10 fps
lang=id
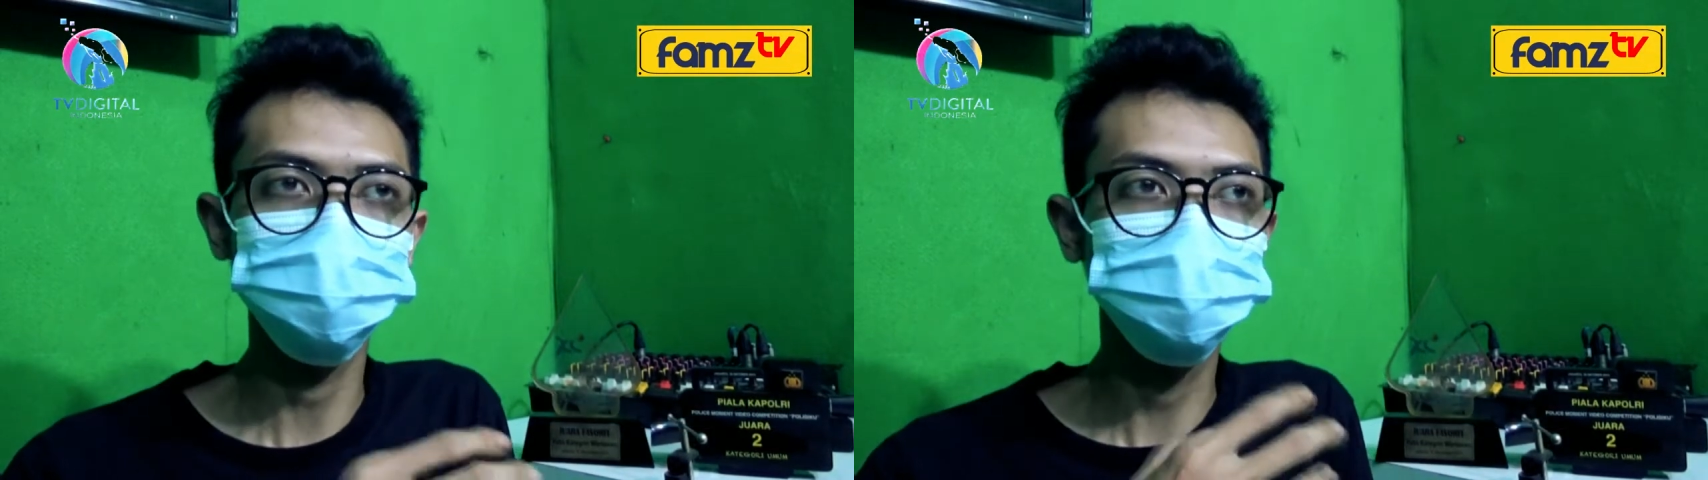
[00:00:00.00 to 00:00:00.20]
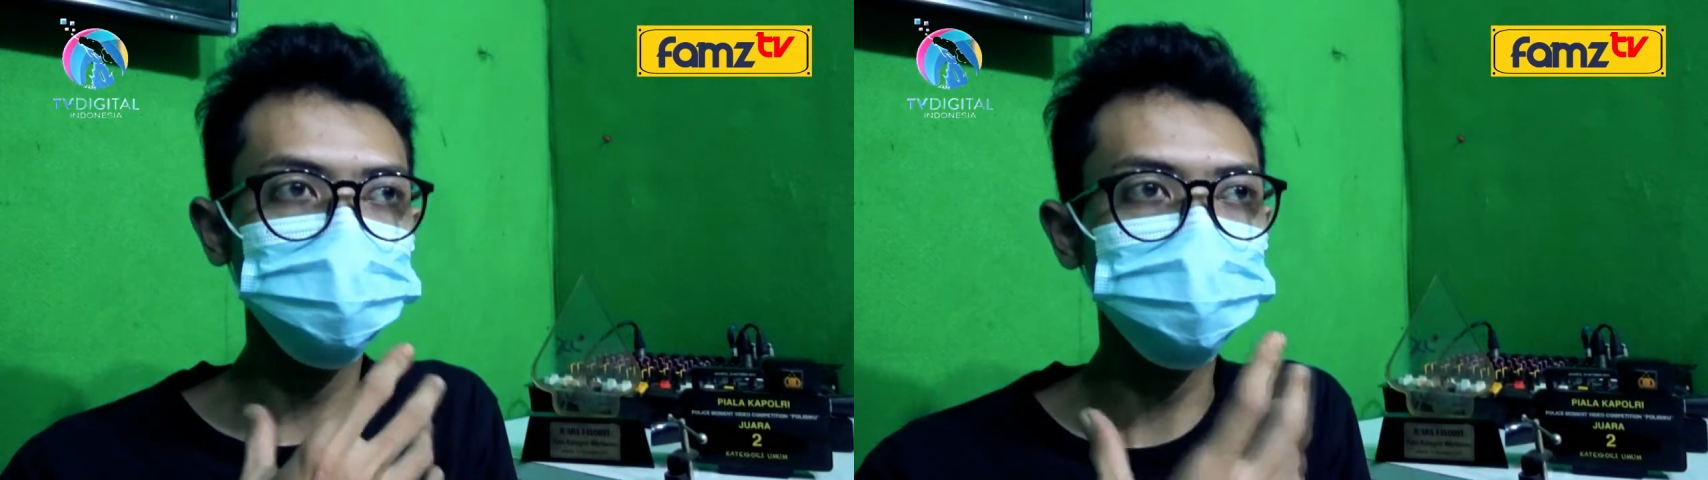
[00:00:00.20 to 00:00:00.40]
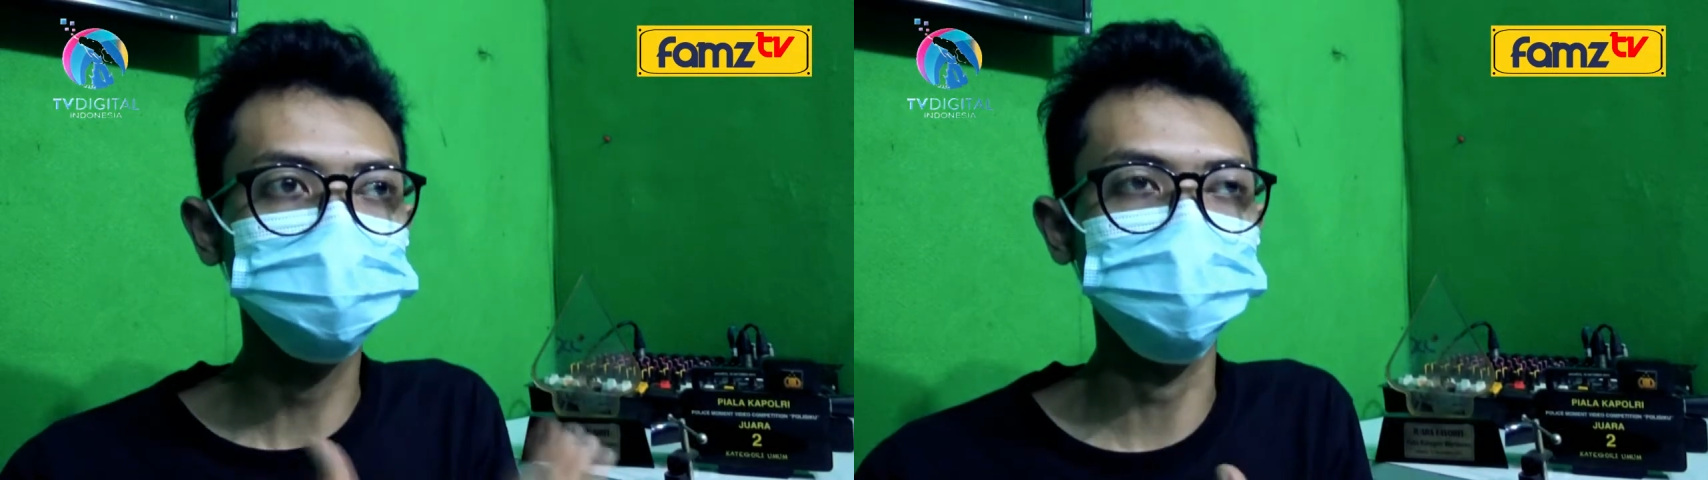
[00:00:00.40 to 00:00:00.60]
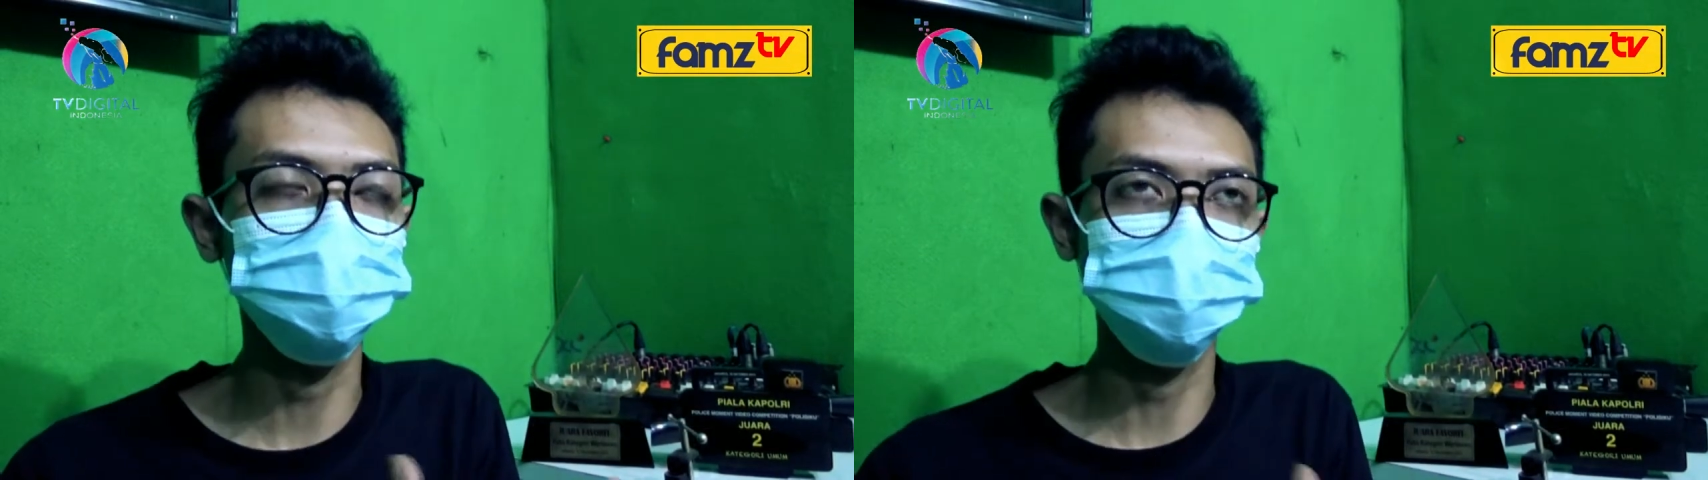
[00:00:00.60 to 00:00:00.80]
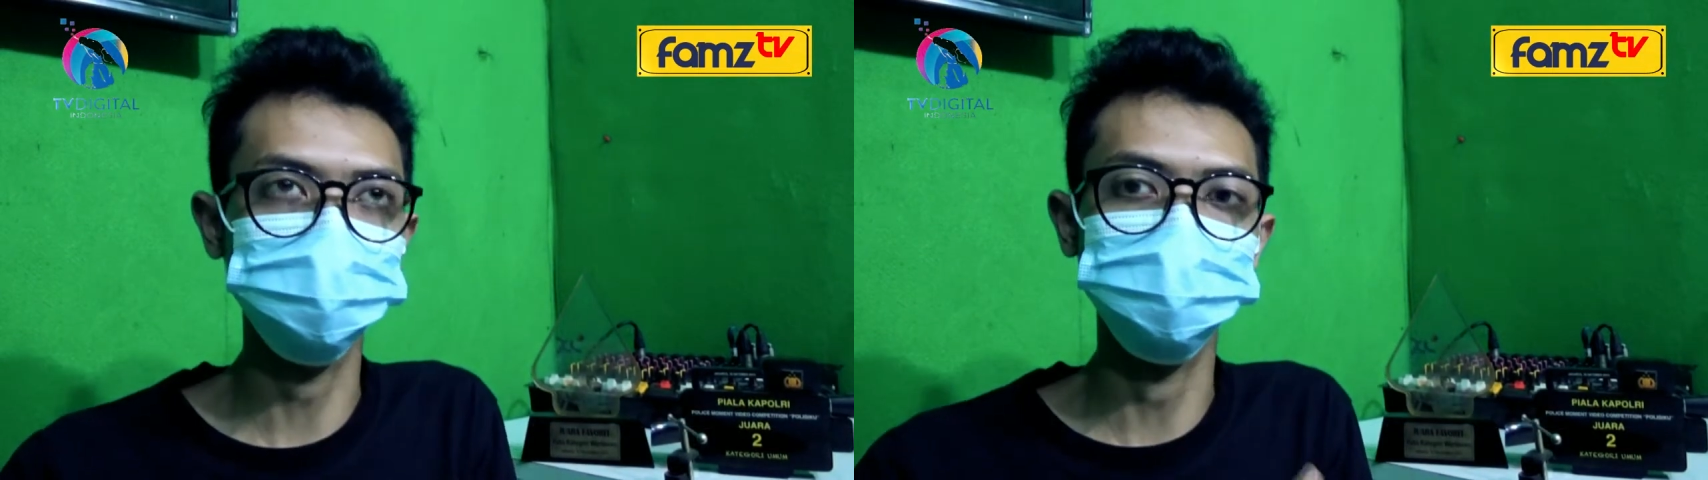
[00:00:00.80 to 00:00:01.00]

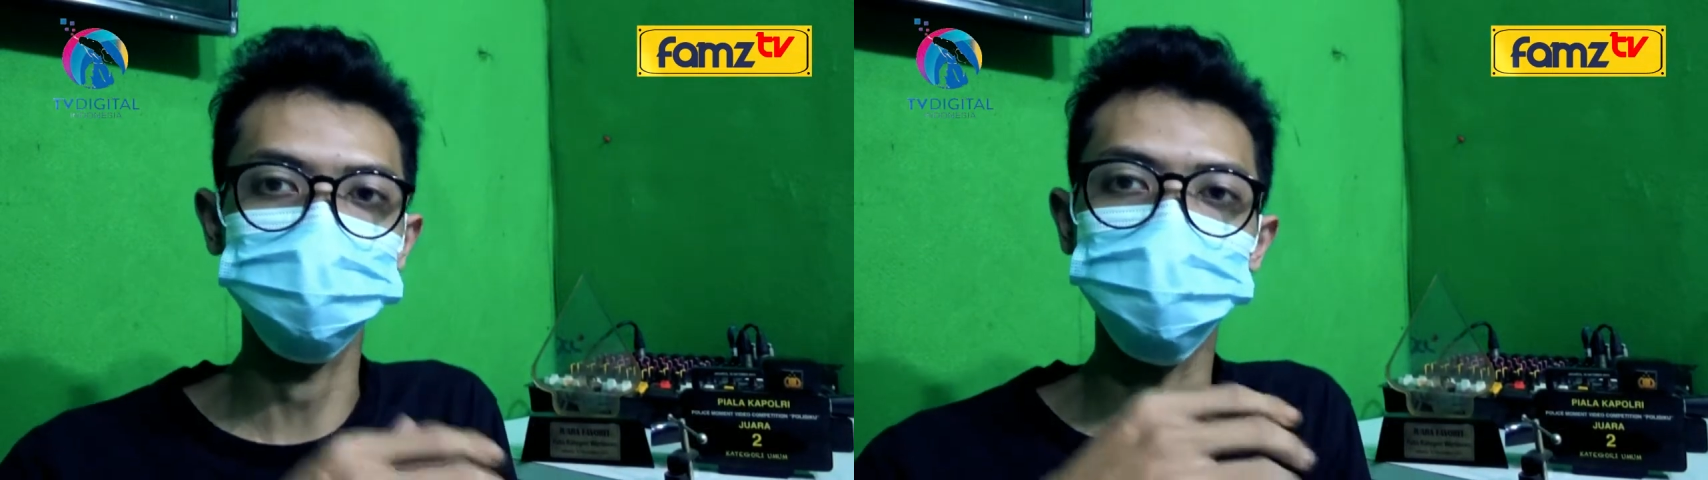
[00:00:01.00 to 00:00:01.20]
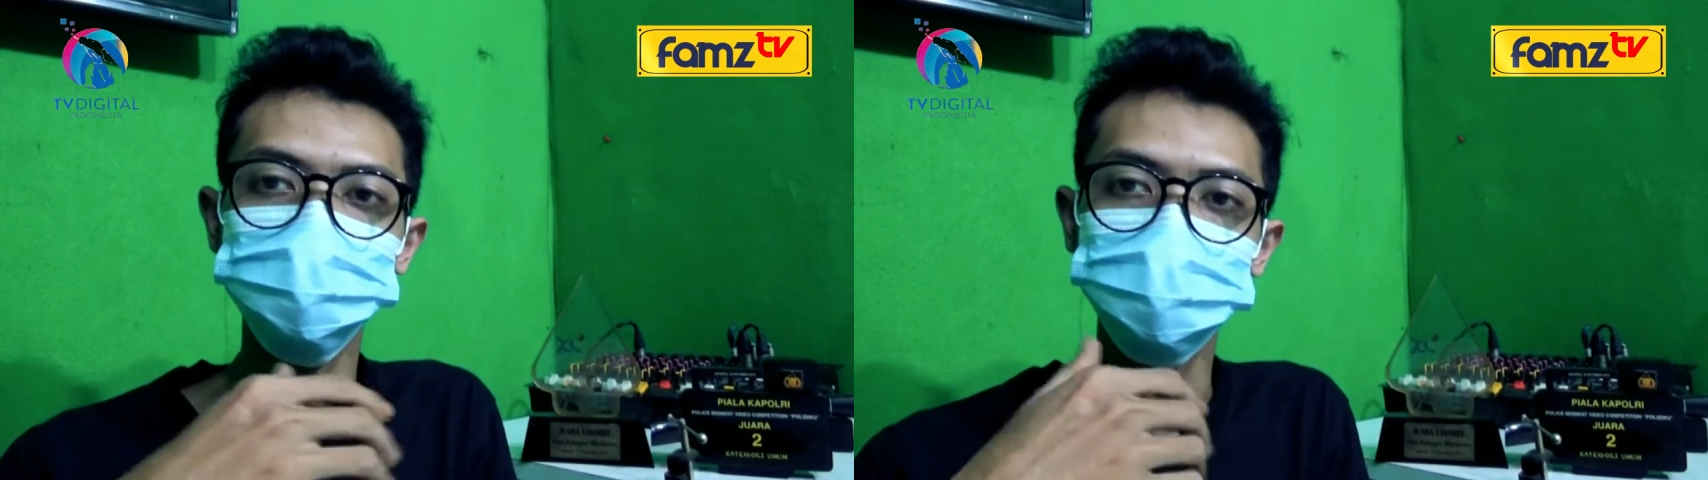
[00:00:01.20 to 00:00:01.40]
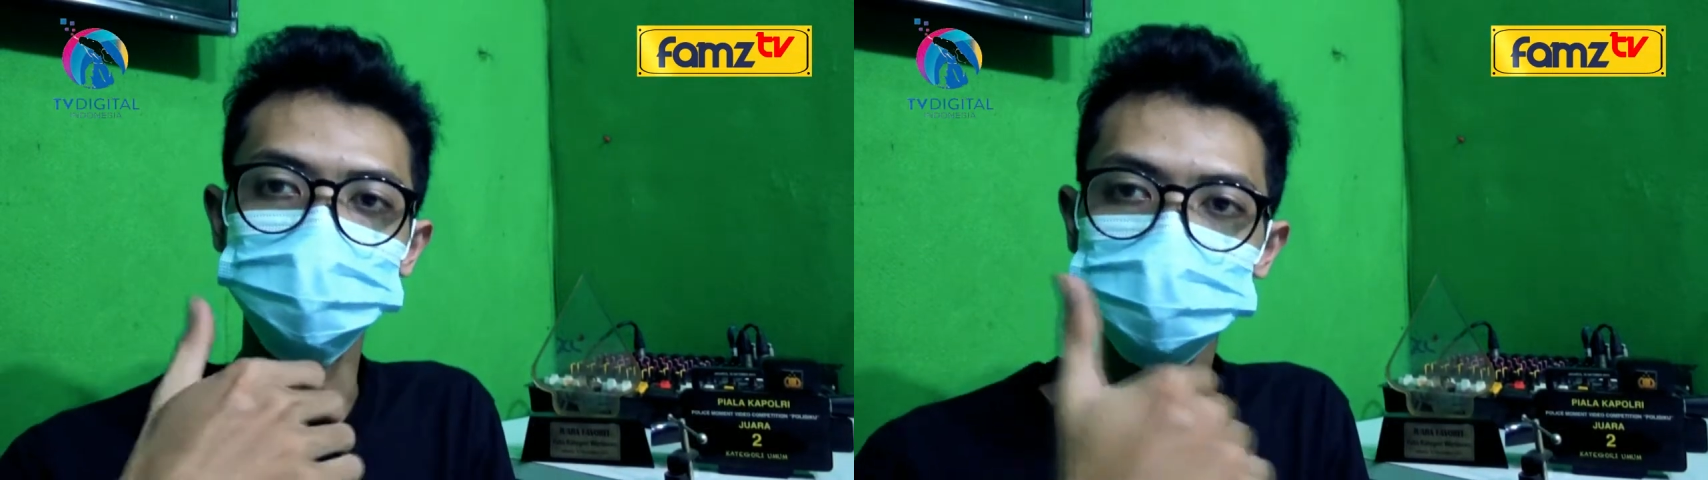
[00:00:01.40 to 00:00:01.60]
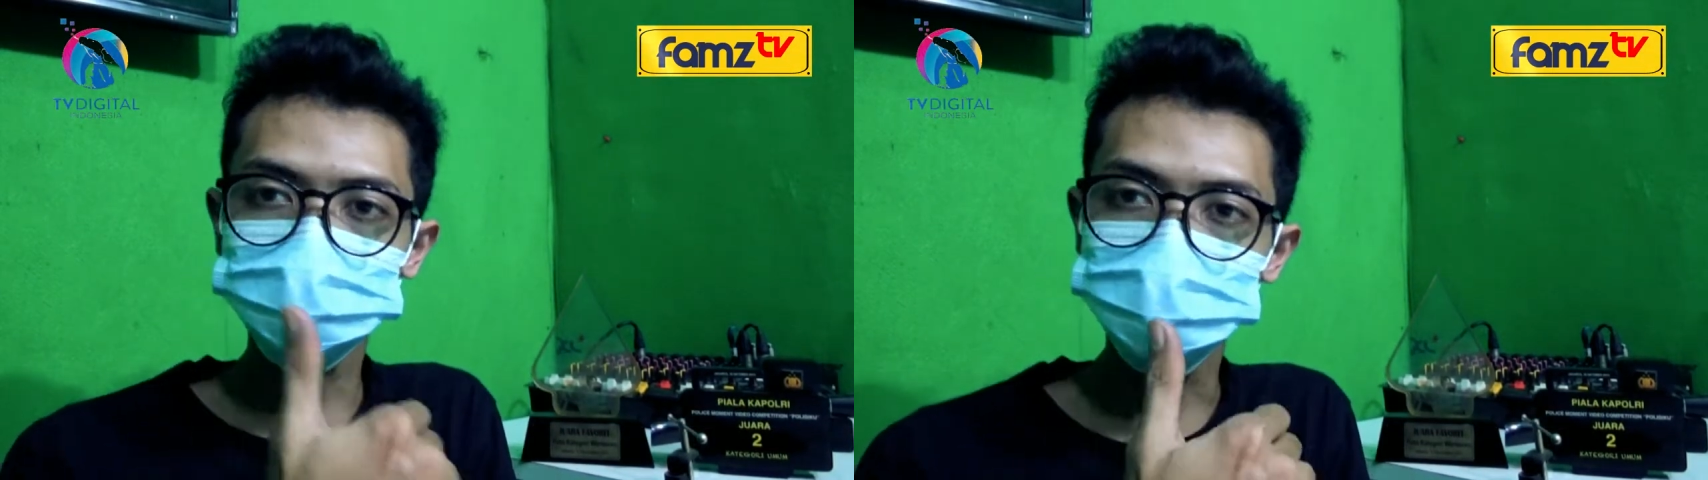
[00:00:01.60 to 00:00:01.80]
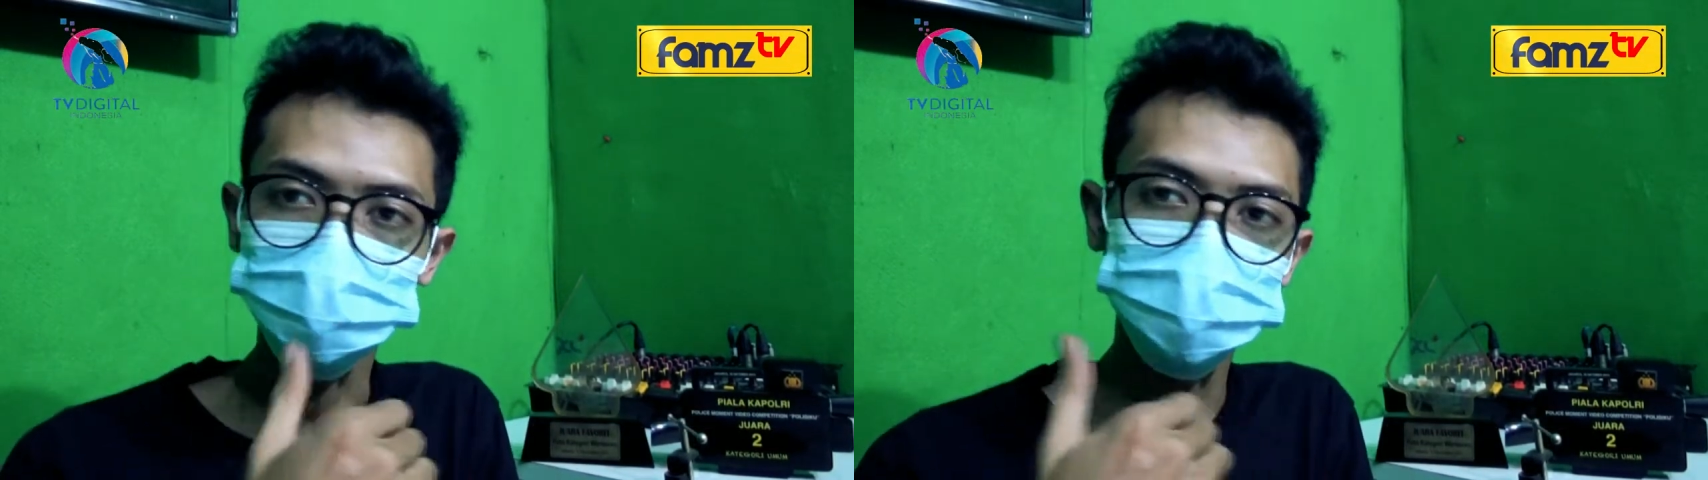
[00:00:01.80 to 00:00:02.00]
mengglorifikasi gaya
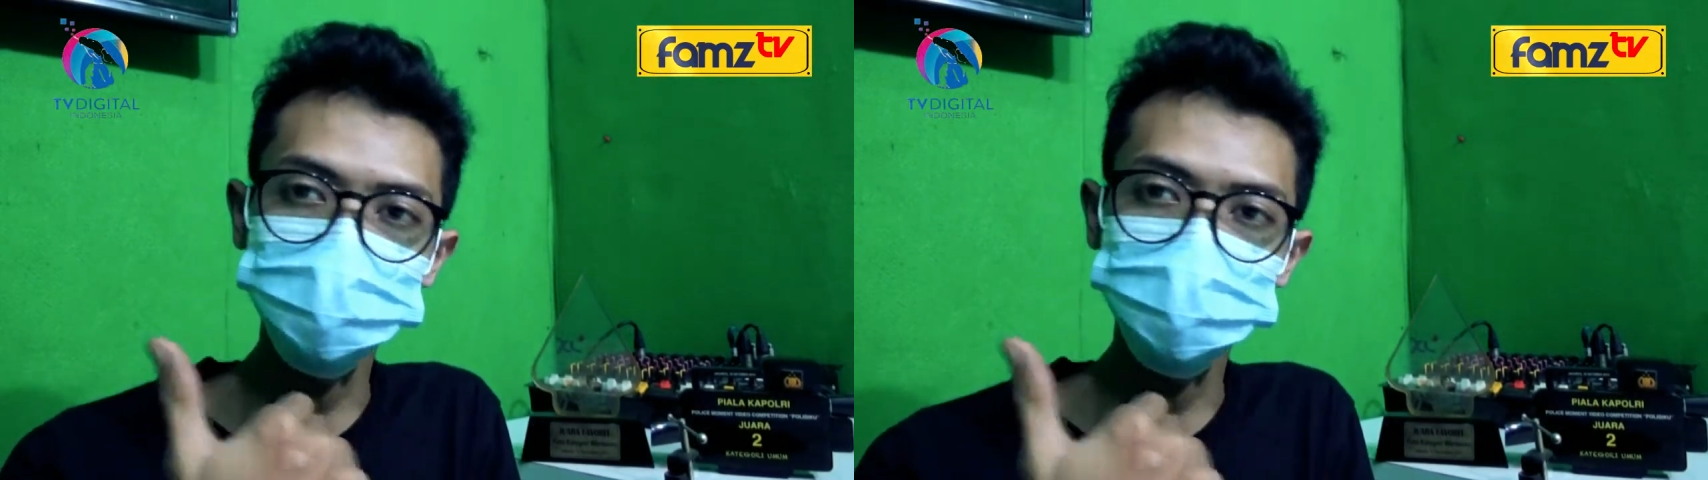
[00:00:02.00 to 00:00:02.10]
hidup yang